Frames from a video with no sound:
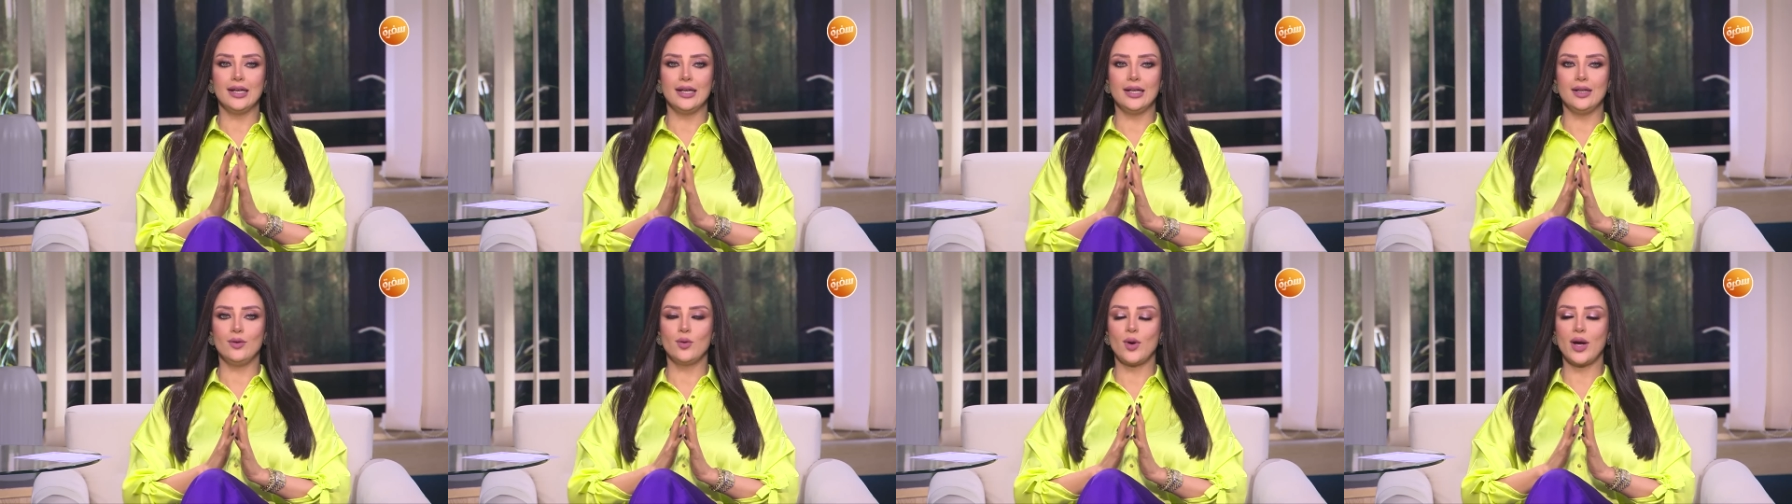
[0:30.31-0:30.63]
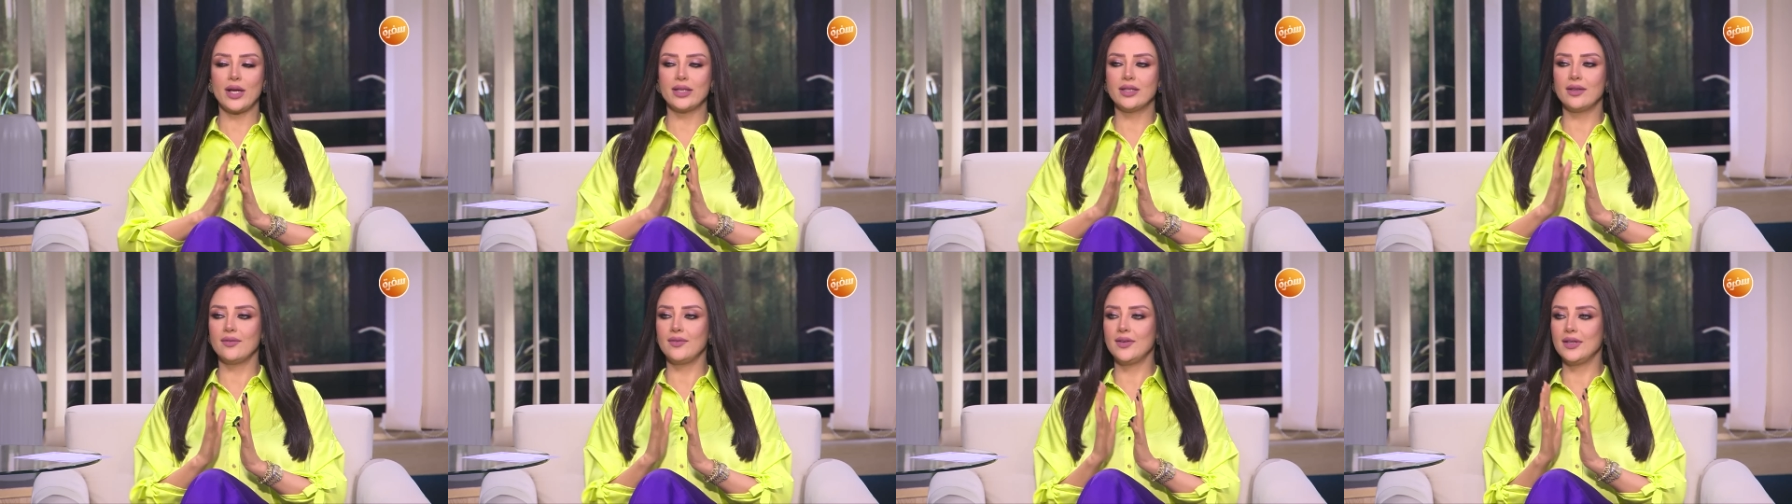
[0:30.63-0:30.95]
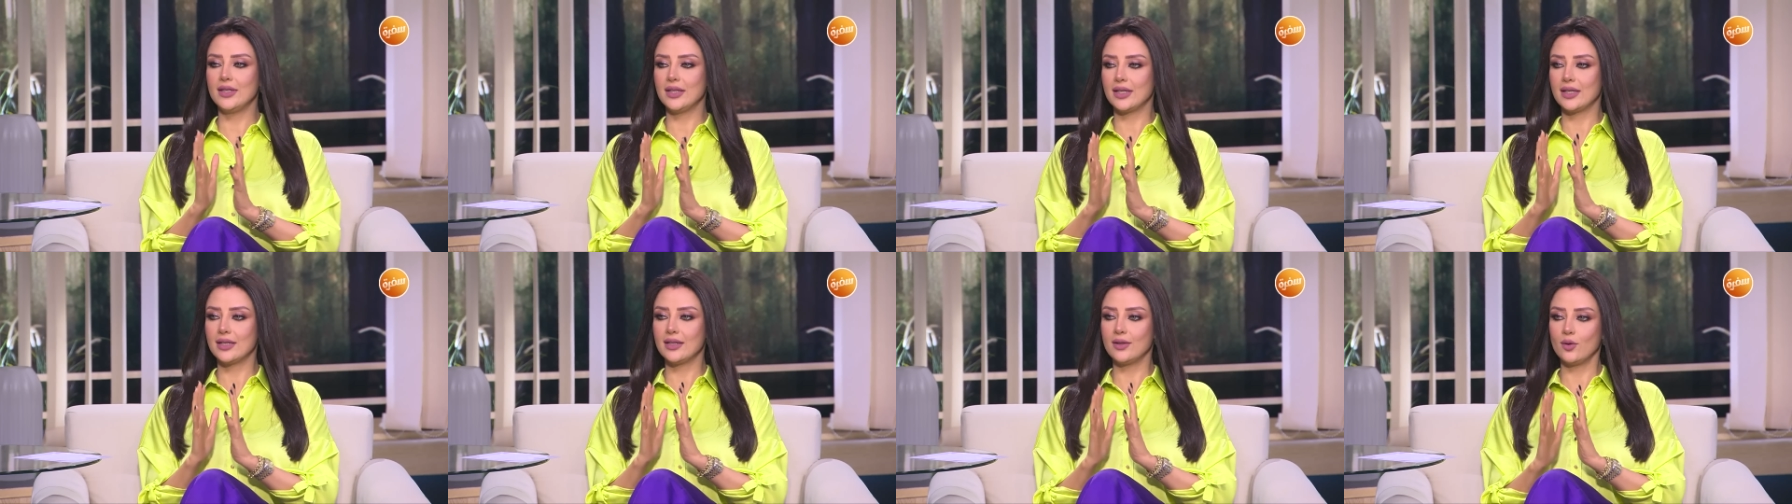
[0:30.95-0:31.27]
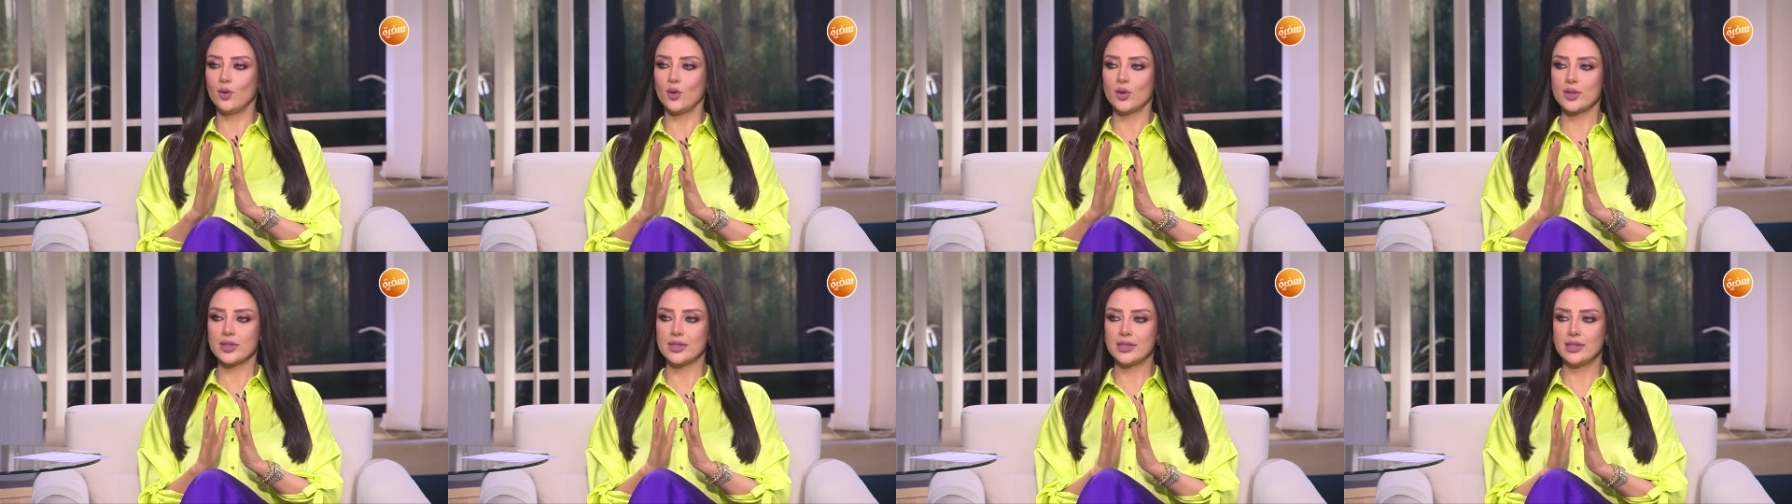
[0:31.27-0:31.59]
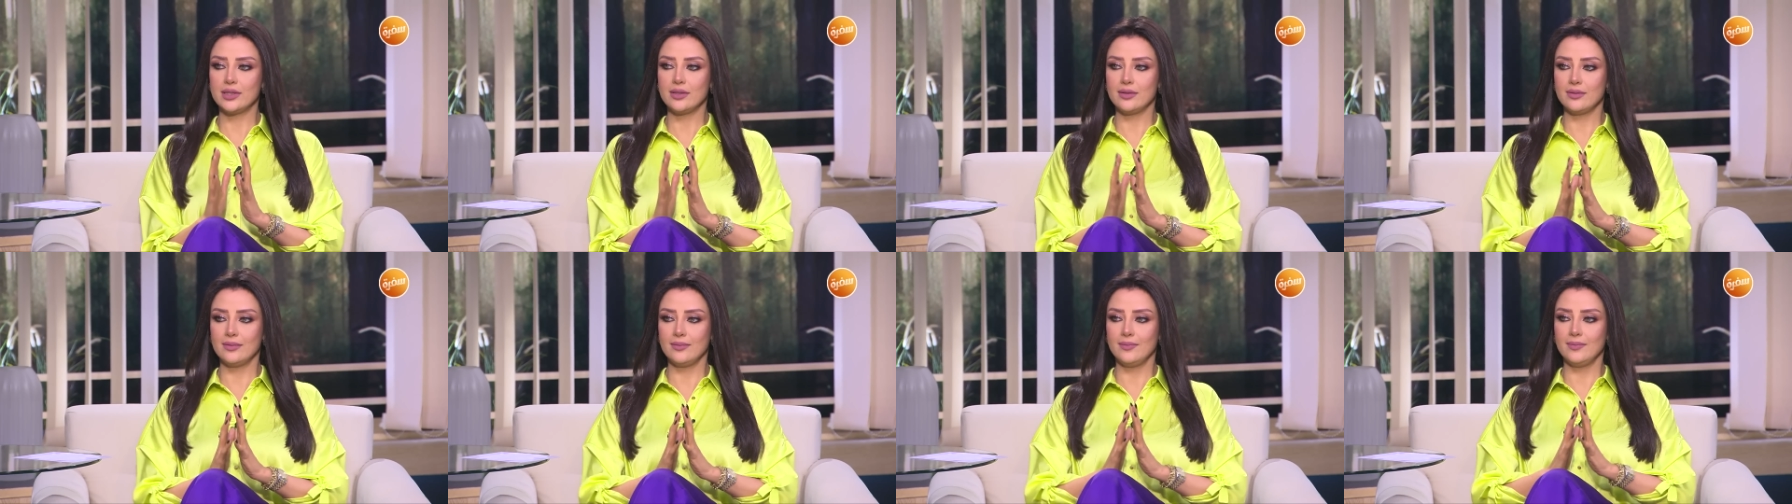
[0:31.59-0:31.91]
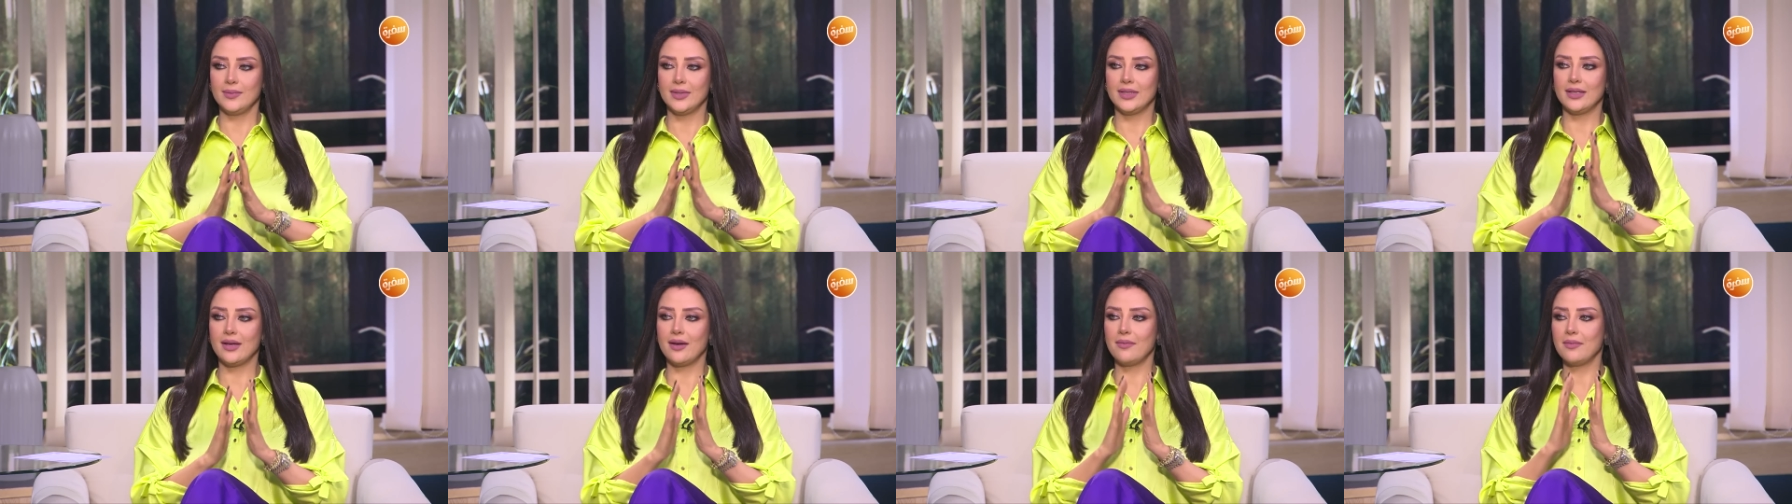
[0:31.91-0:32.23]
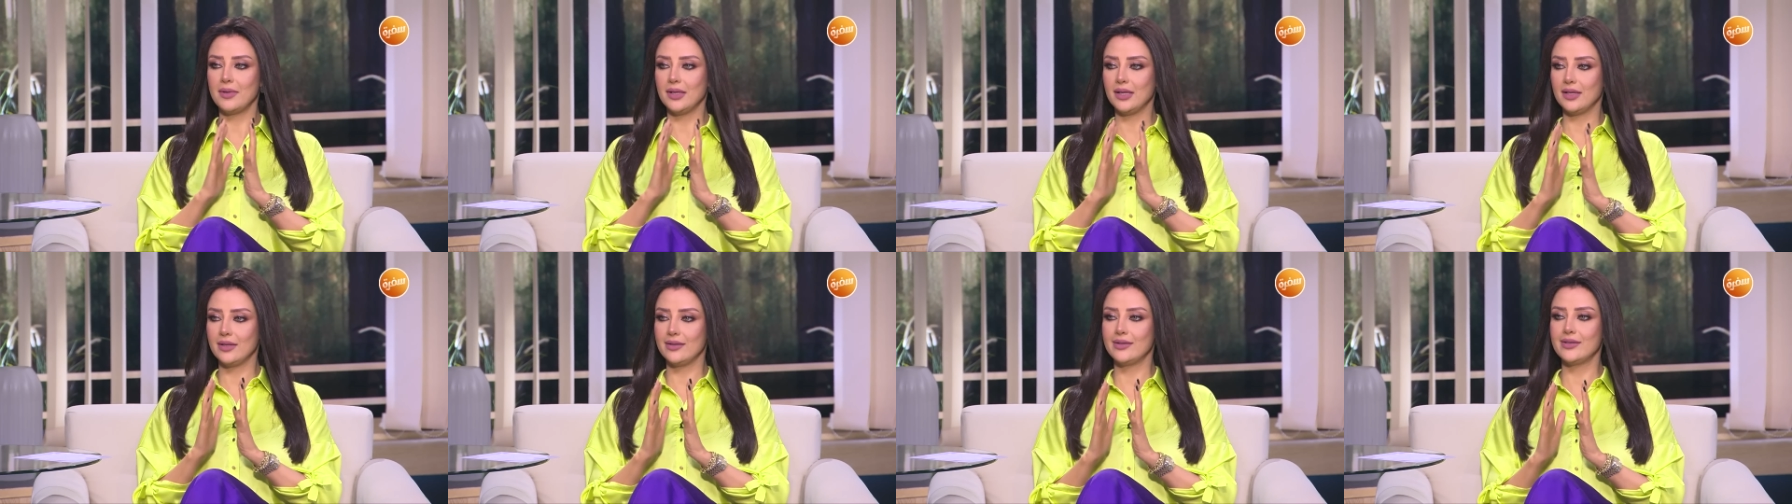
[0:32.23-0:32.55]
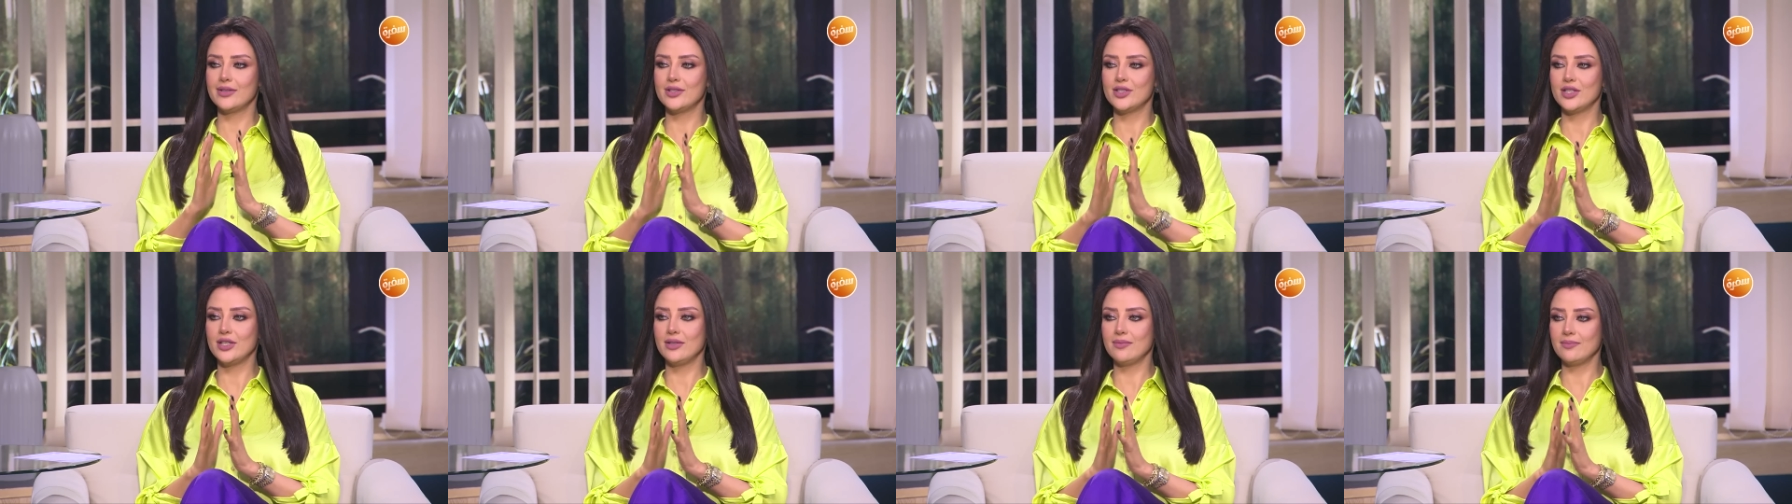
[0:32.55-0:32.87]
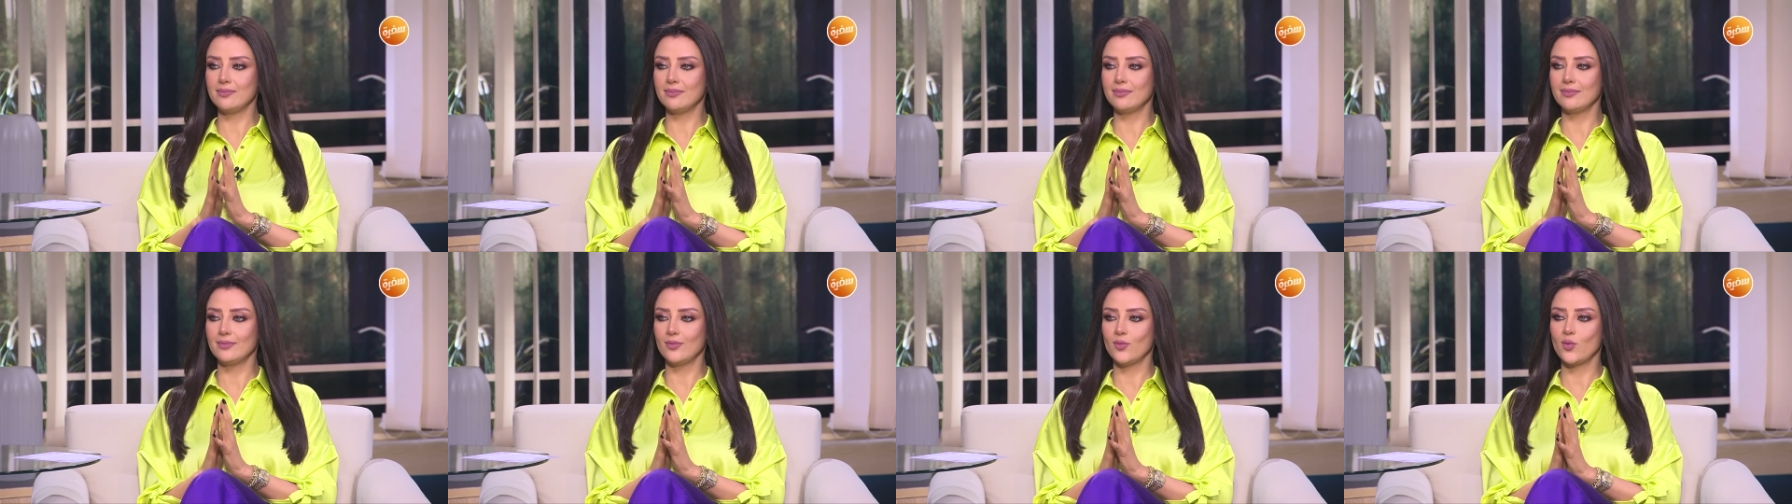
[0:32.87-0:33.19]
الواحده فينا كده يا اختي بتعمل الرجيم